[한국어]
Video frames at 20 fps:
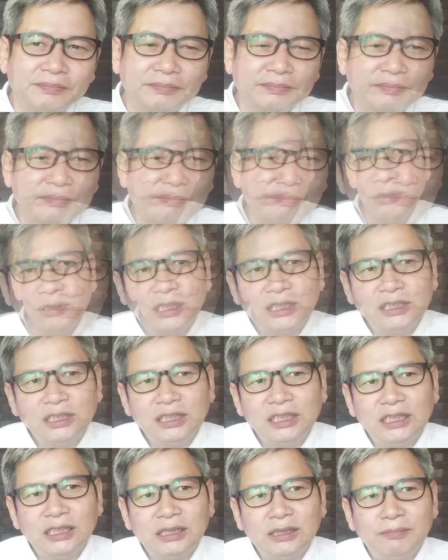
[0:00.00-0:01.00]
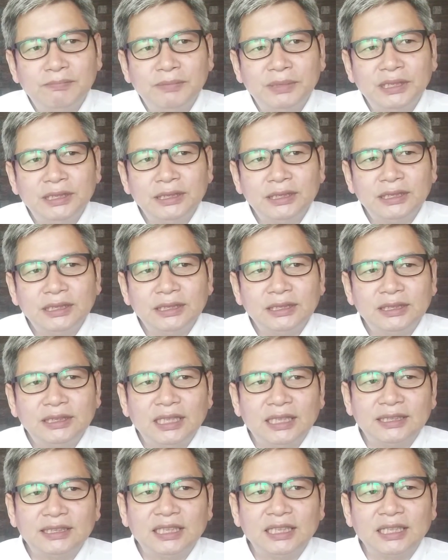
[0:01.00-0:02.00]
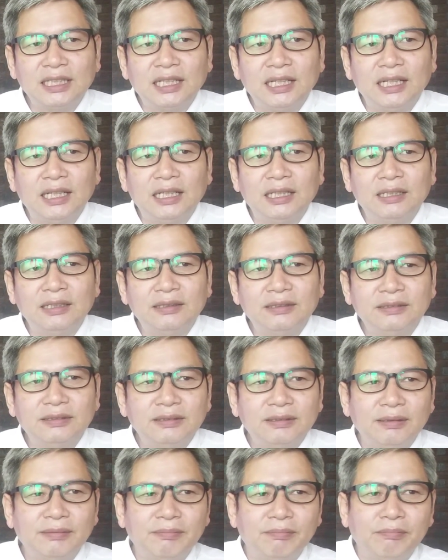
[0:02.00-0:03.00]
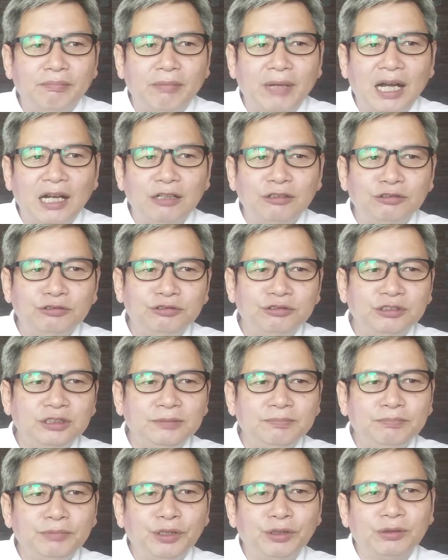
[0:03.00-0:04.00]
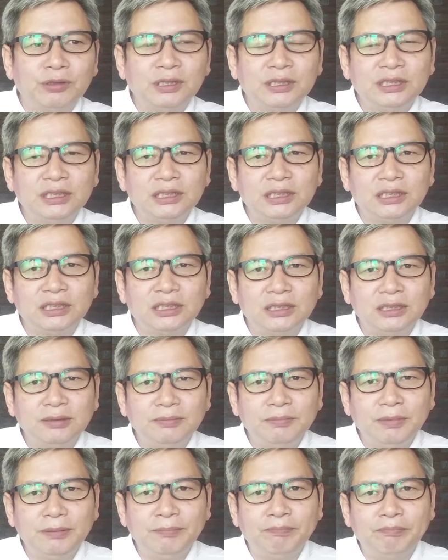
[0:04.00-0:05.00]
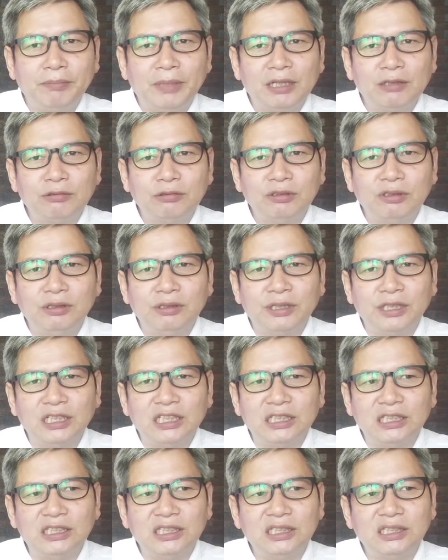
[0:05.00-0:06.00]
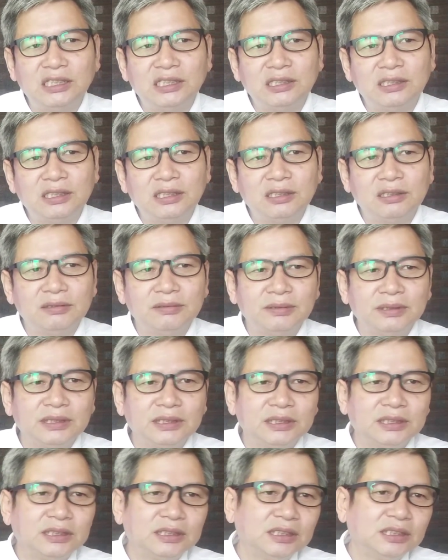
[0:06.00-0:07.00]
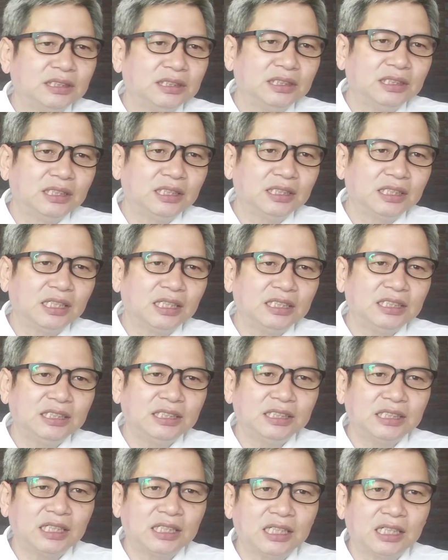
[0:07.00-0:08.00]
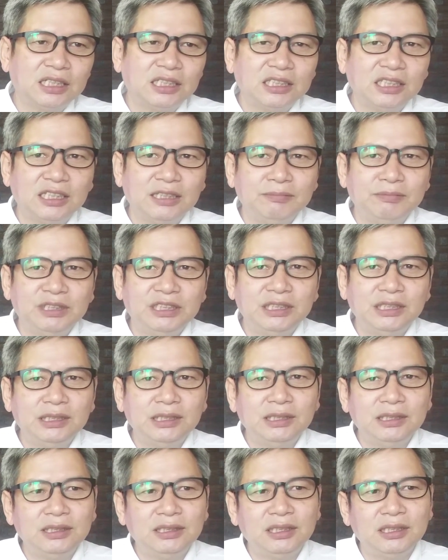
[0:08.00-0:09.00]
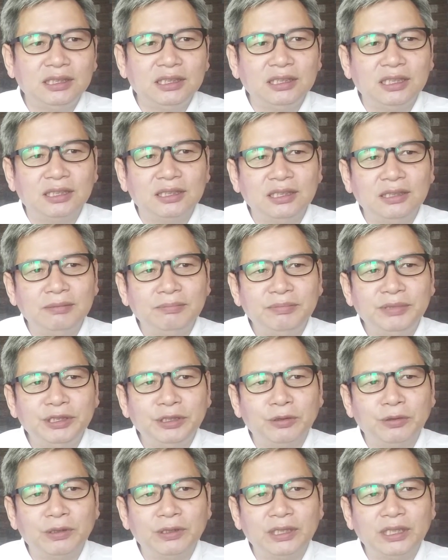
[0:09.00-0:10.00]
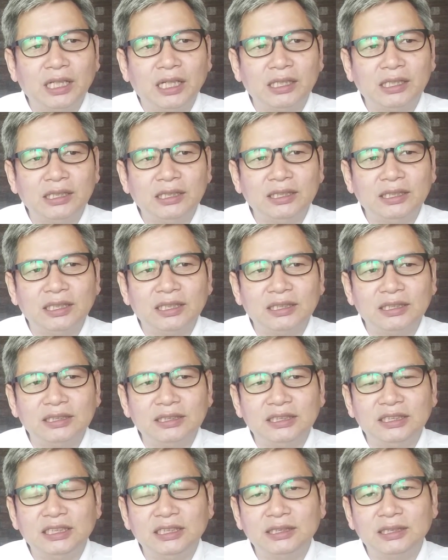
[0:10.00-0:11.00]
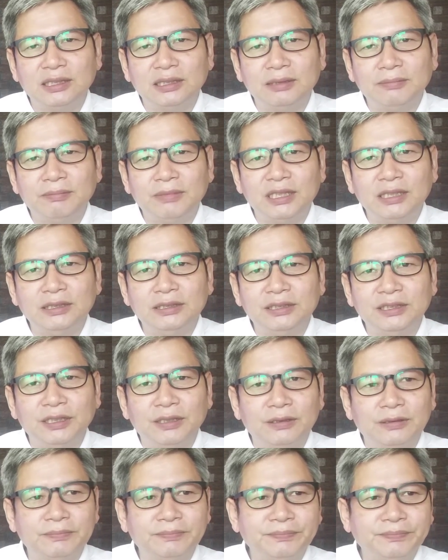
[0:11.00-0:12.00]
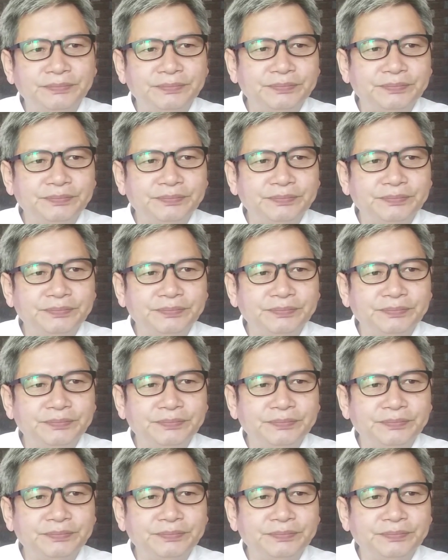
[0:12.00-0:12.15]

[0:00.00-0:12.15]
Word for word: 출근길 버스 차창에 말 줄임표를 찍는 빗방울들 이렇게 시작하는 김시인 시인의 비오는 날이라는 시처럼 말이지요.